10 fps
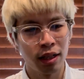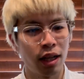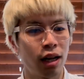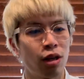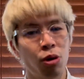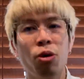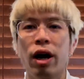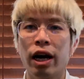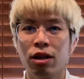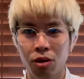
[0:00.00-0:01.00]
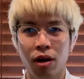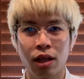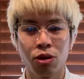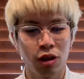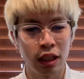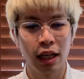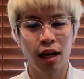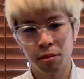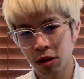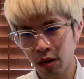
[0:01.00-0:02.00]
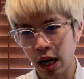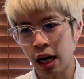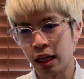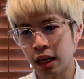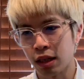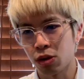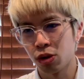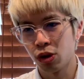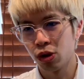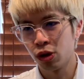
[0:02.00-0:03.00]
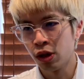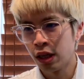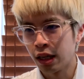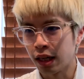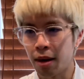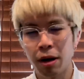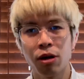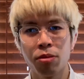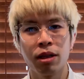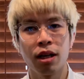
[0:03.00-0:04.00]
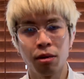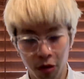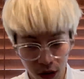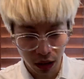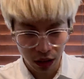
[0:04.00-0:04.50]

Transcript: なんか業界のとか、そういうしがらみとか、なんかそういう下馬評みたいなもの、